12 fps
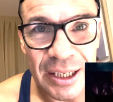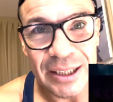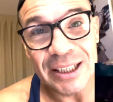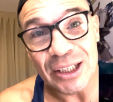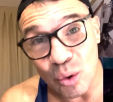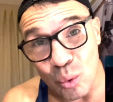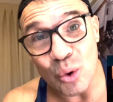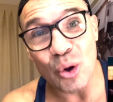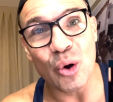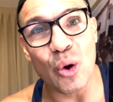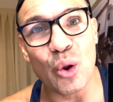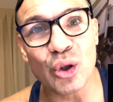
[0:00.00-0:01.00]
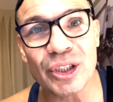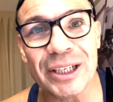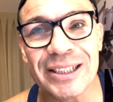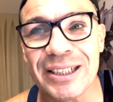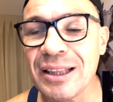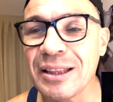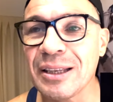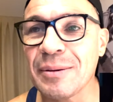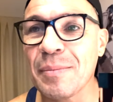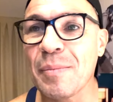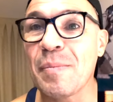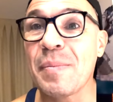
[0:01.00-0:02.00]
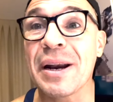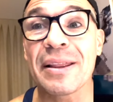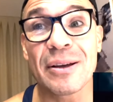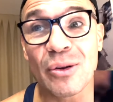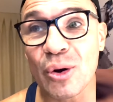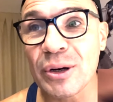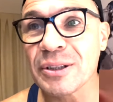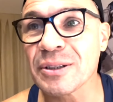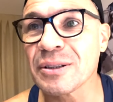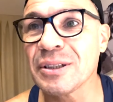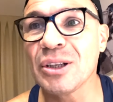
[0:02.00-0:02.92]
Ninguno de los dos se siente perdedores,